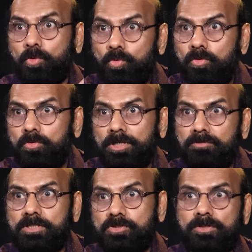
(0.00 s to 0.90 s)
అందరూ
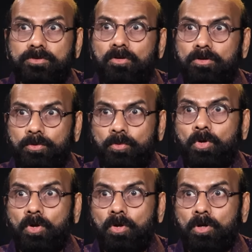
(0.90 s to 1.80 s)
ఇన్వెస్ట్ చేస్తూ
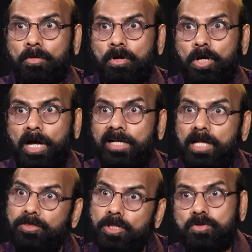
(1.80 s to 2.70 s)
ఉన్నారు కాబట్టి
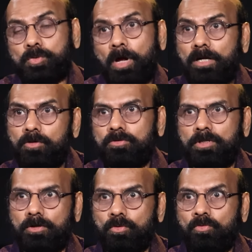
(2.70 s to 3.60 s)
అండ్ అందరూ స్మార్ట్
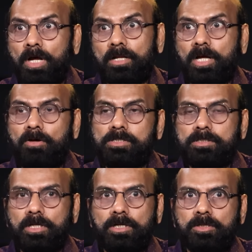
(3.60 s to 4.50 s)
అవుతున్నారు వాళ్ళకి
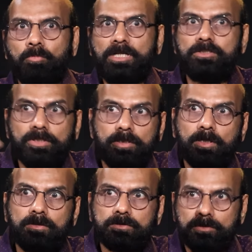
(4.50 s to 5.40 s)
కావాల్సింది ఏంటి మంచి
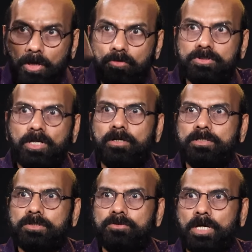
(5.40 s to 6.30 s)
రిటర్న్స్ డౌన్ సైడ్
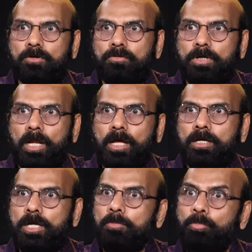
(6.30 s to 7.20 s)
రిస్క్ తక్కువ ఉండాలా
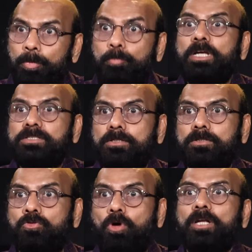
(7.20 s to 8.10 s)

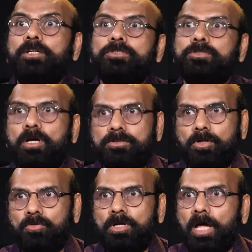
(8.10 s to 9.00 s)
బెస్ట్ క్వాలిటీ
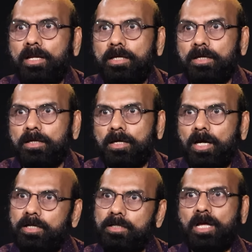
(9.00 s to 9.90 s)
స్టాక్స్లో ఉండాలి
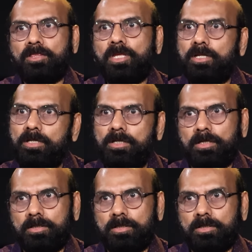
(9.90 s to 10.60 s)
అనేది అందరి